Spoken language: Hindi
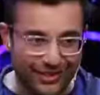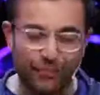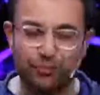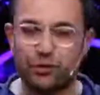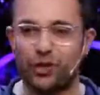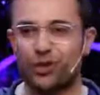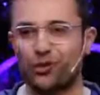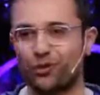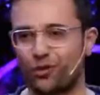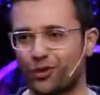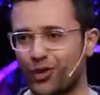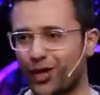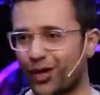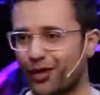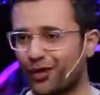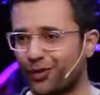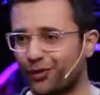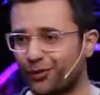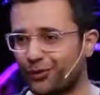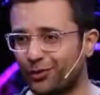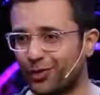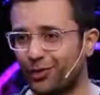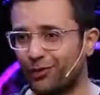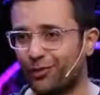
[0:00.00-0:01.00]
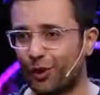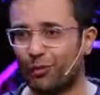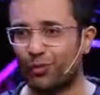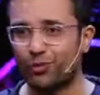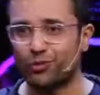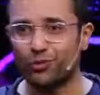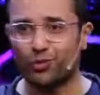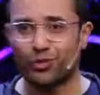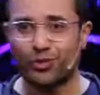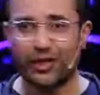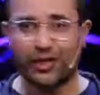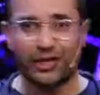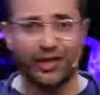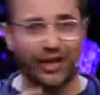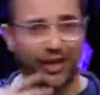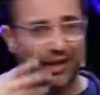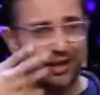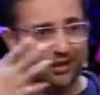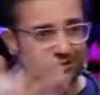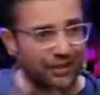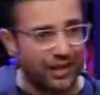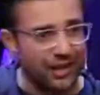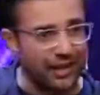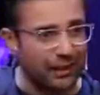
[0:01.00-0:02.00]
सब चेंज हो जाएगा क्योंकि प्रॉब्लम्स को देखने
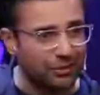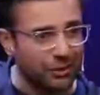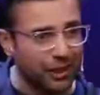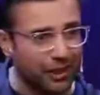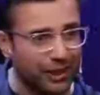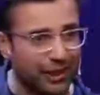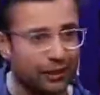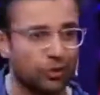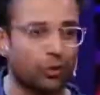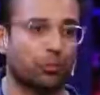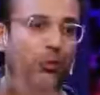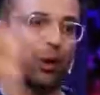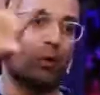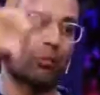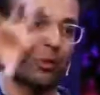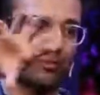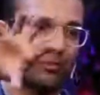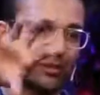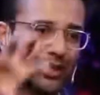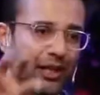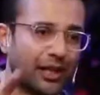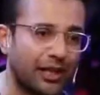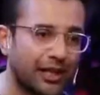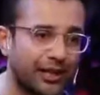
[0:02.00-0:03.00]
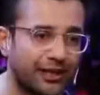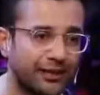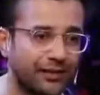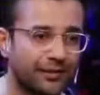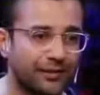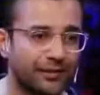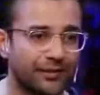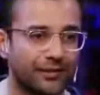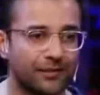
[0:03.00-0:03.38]
का नजरिया बदल गया तो प्रॉब्लम बदल गई